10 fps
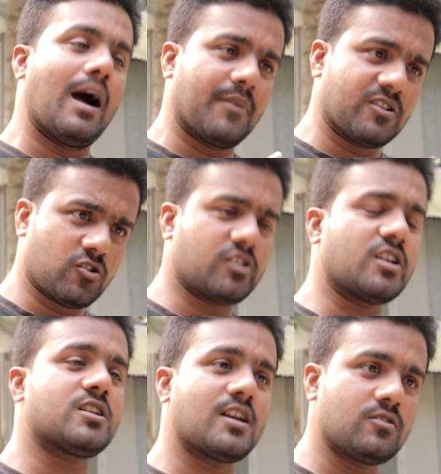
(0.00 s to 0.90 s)
আমরা
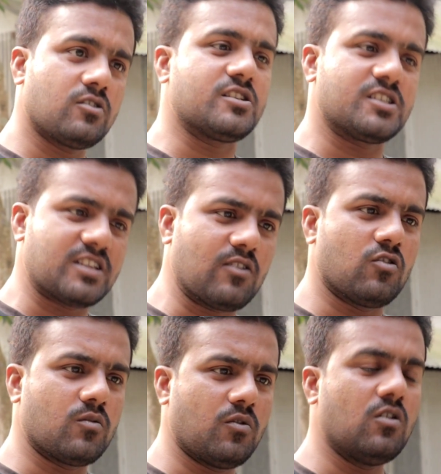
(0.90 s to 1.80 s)
আপনাকে যথাসাধ্য
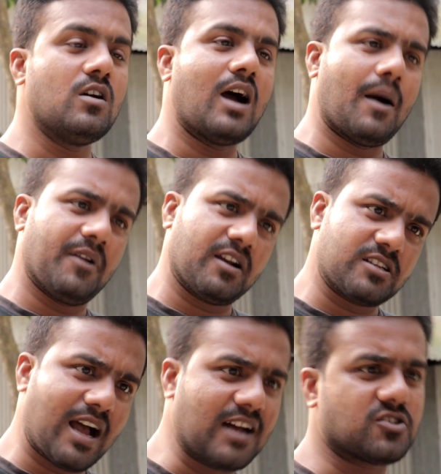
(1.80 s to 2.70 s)
চেষ্টা করব
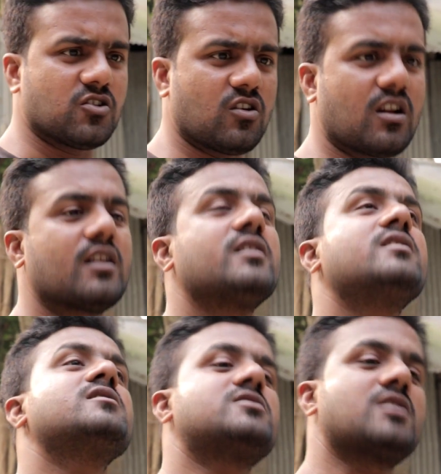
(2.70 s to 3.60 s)
আপনাকে সাহায্য করার
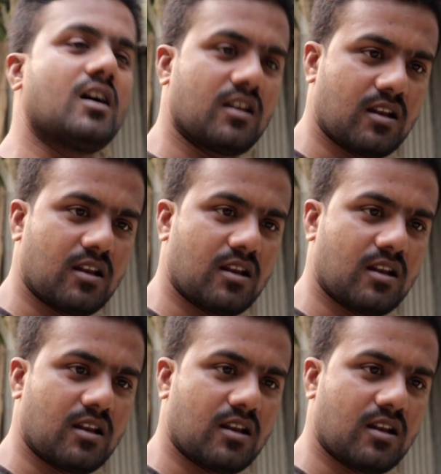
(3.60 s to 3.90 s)
ইনশাল্লাহ